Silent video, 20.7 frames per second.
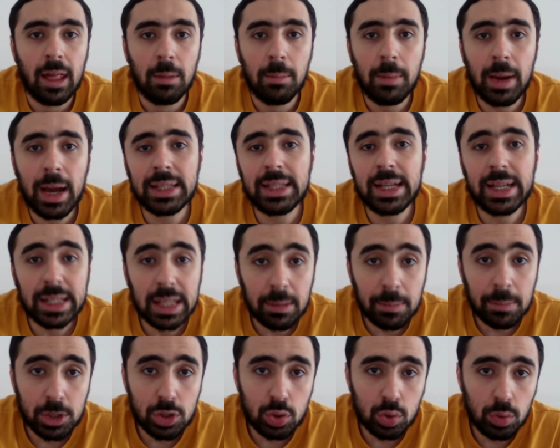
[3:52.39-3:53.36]
بعد كده
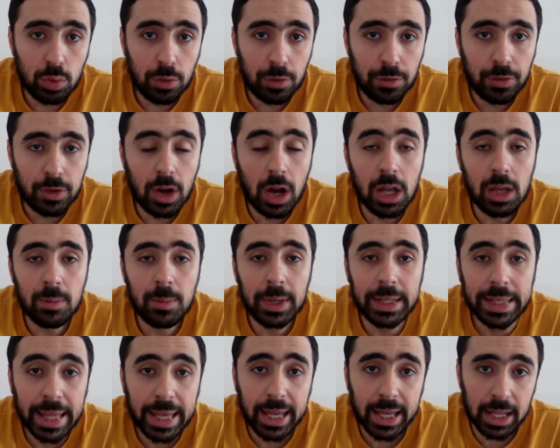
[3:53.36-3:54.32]
بنشوف
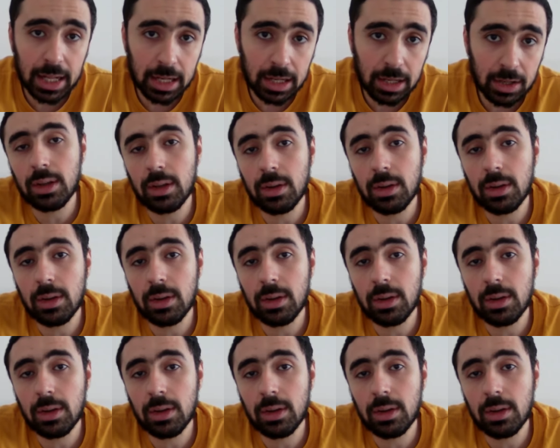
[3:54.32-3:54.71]
كايبا داخل